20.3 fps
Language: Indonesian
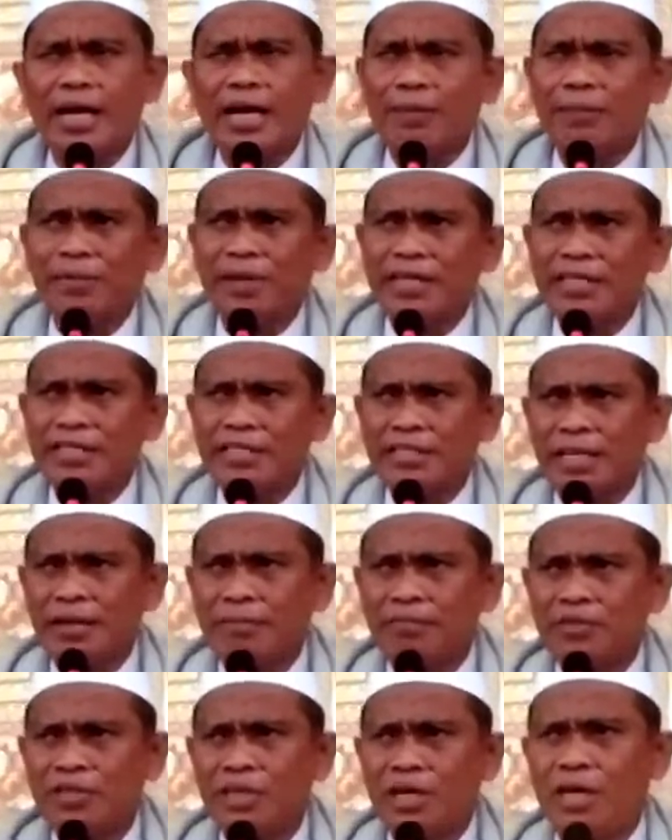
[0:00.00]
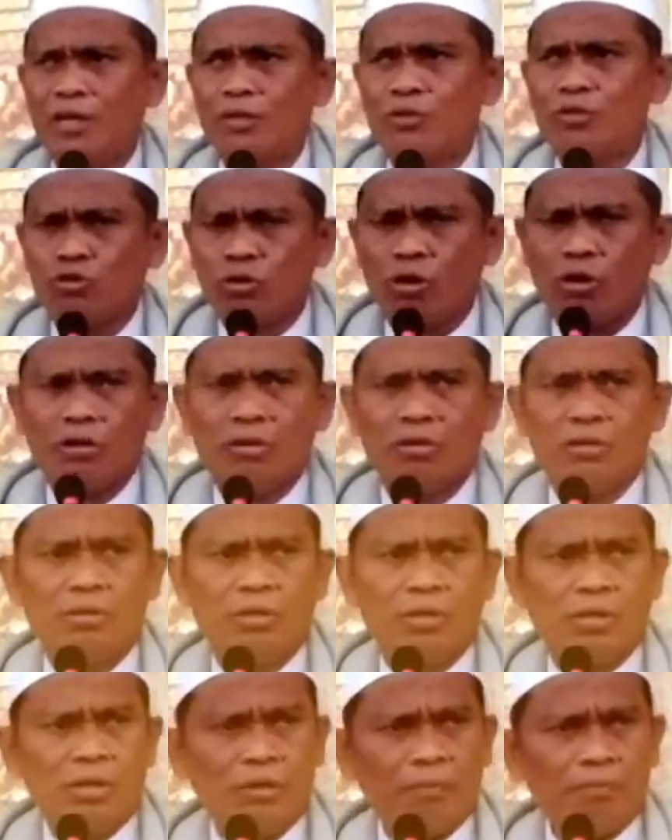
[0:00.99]
agama Islam jangan sok
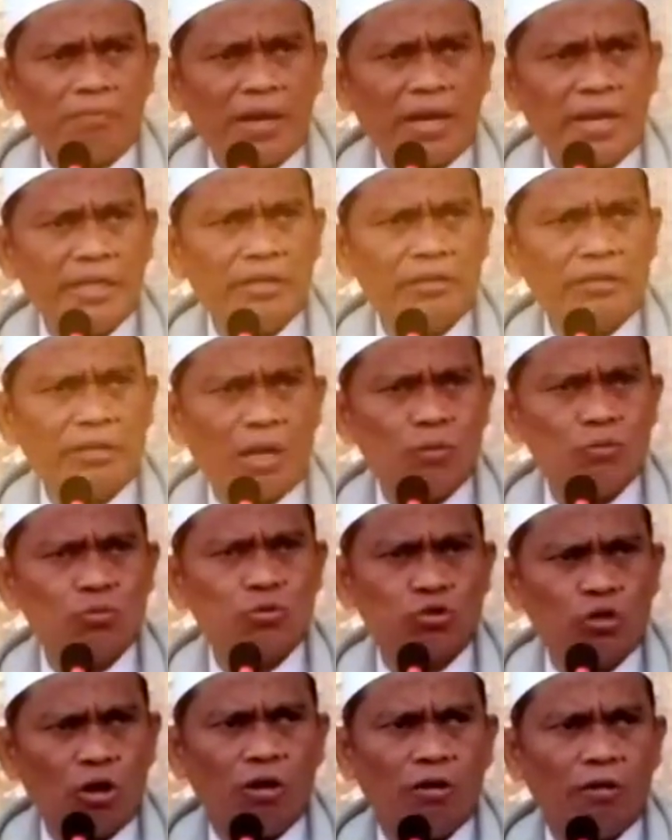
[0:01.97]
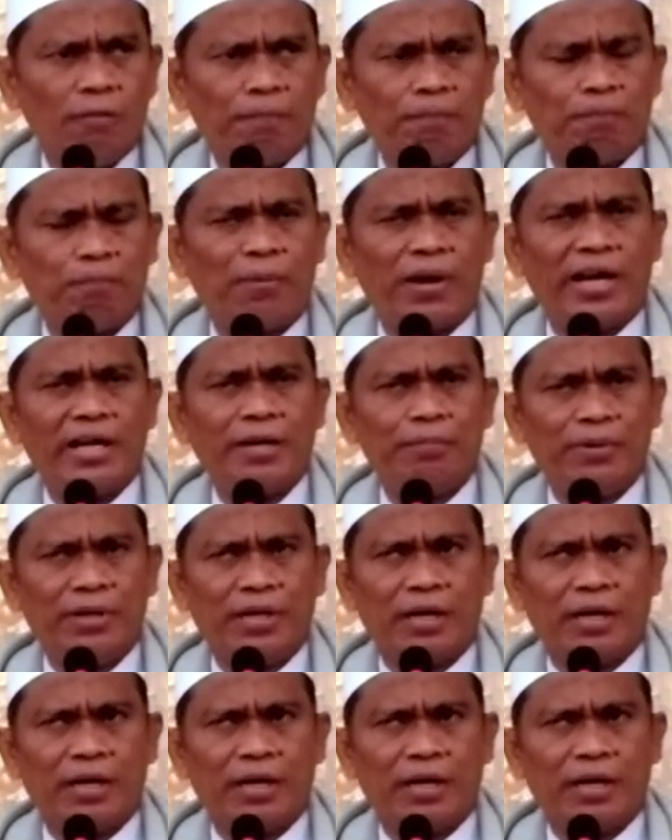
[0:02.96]
paling tahu sok paling